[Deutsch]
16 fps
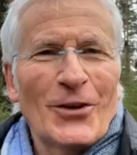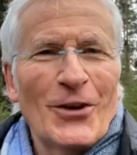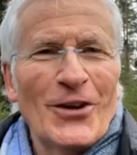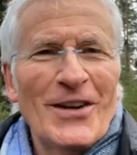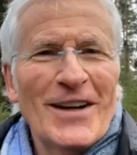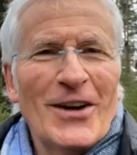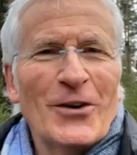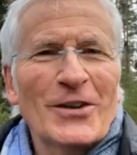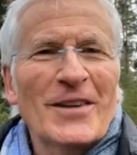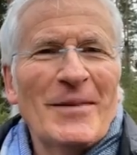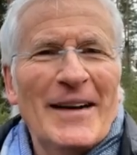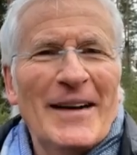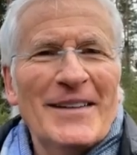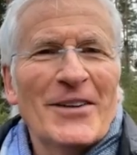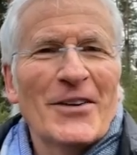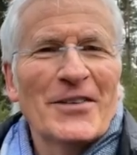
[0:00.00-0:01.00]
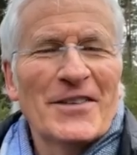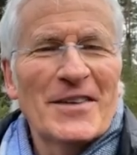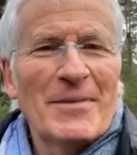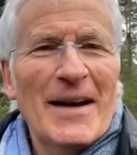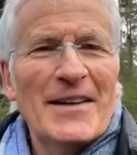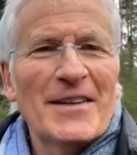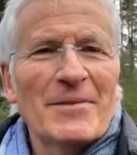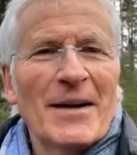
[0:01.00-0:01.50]
uns treu, auch
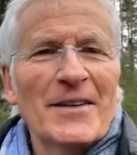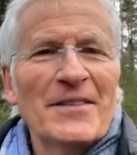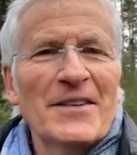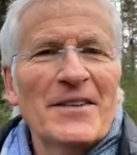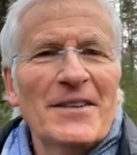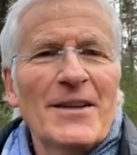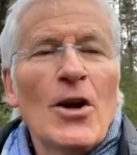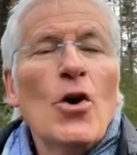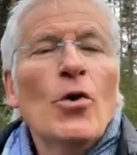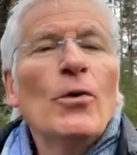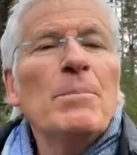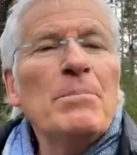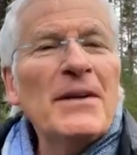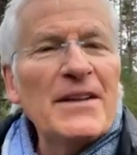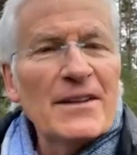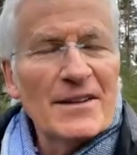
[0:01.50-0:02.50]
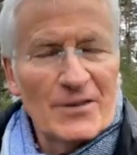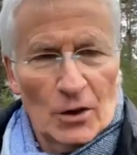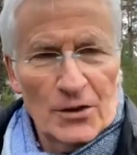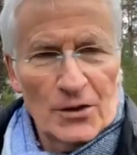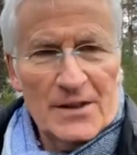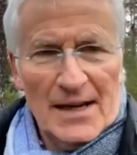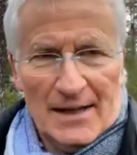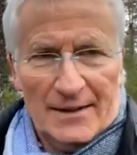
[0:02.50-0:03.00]
2022. Und bitte
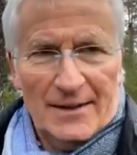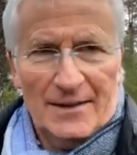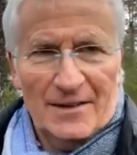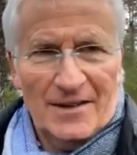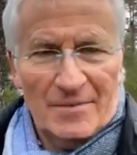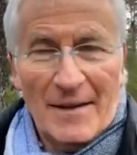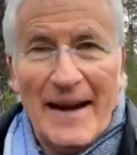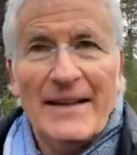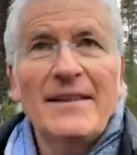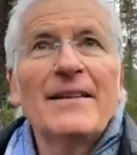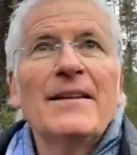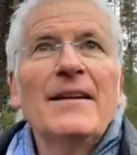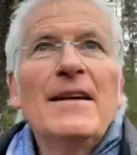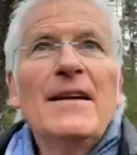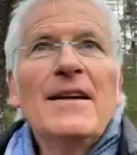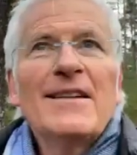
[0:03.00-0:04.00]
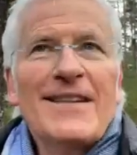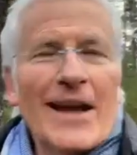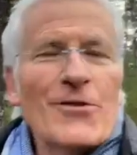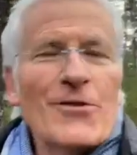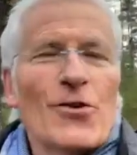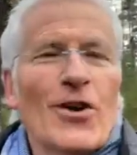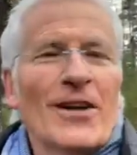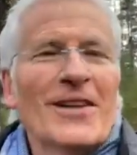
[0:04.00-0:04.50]
Sonntag, den 2.
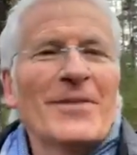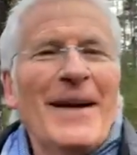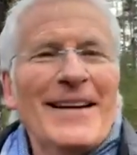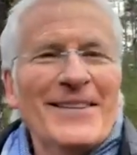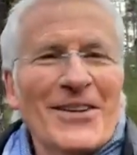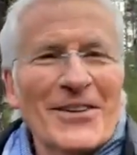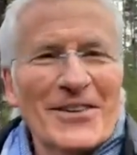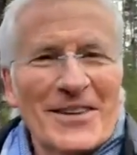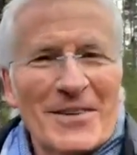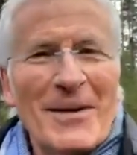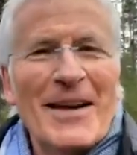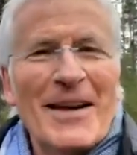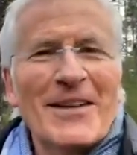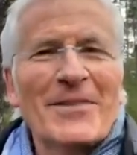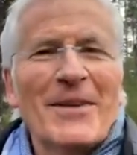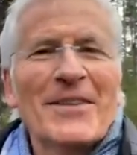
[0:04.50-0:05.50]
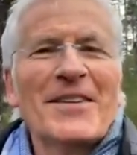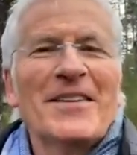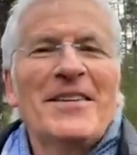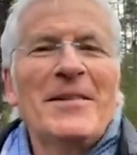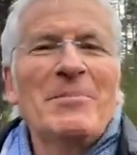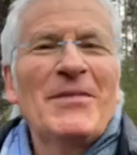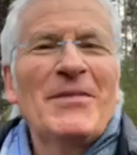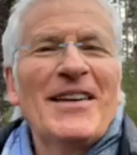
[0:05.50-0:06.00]
Januar
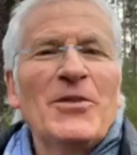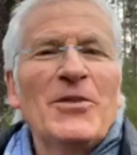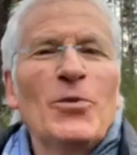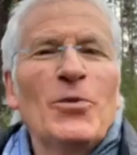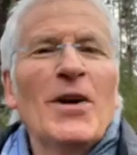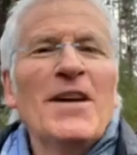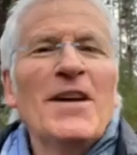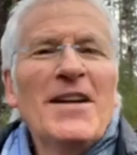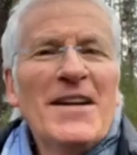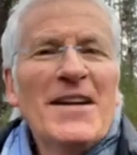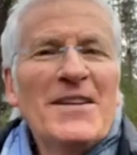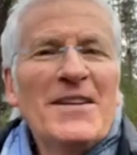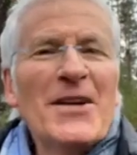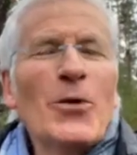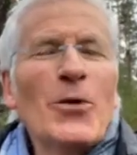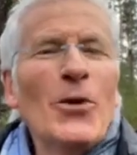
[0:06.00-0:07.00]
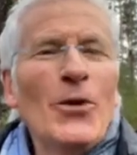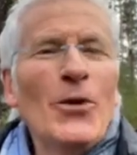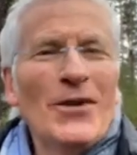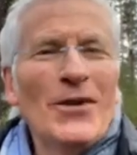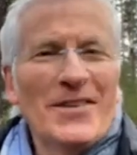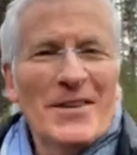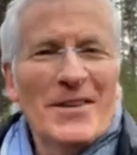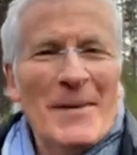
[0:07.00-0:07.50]
2022, 17 Uhr.
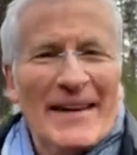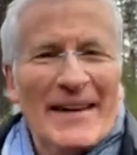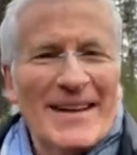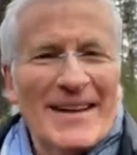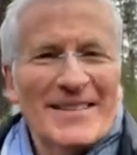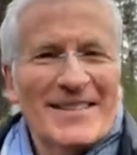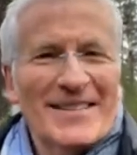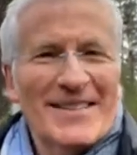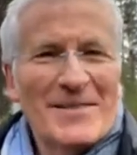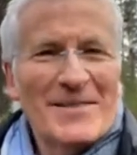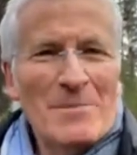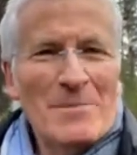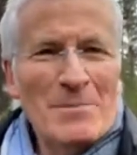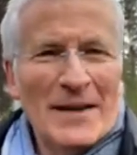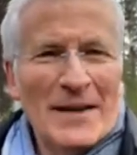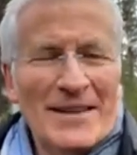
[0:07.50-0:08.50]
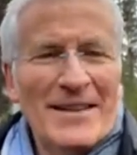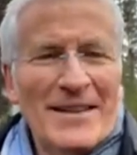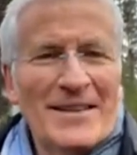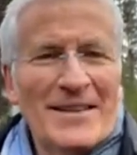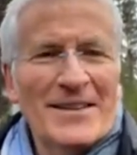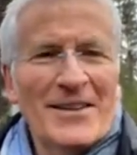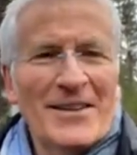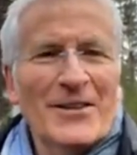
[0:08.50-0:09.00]
Nicole Höst ist mein Gast,
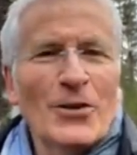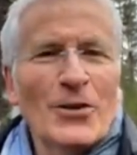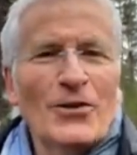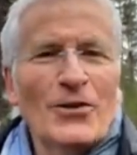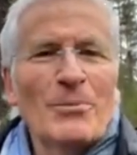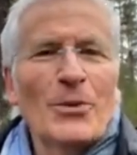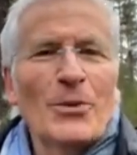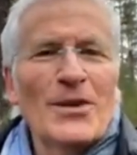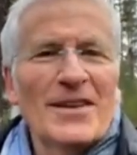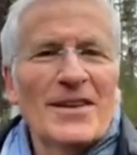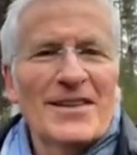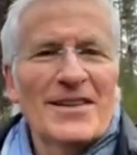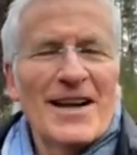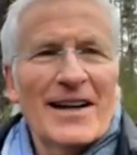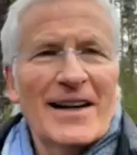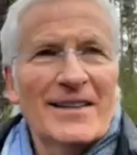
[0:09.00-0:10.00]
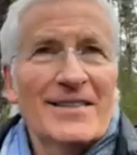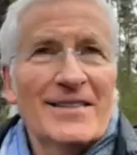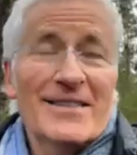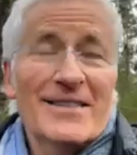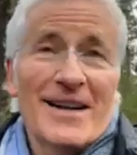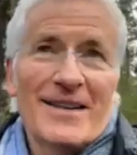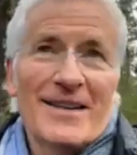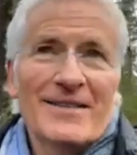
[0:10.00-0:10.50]
Mitglied des Deutschen
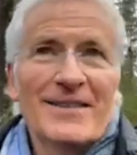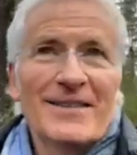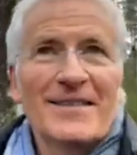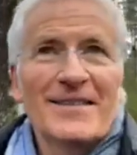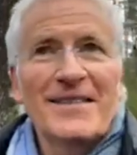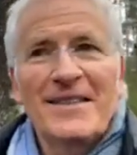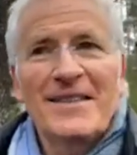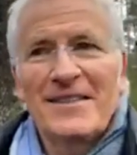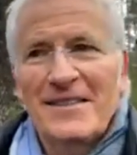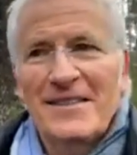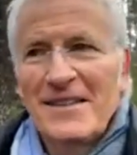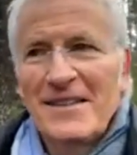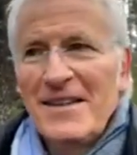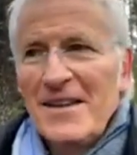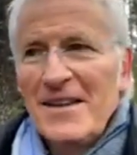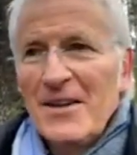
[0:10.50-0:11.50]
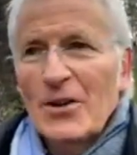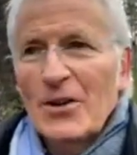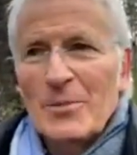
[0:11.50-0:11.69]
Bundestages. Ja, und sie ist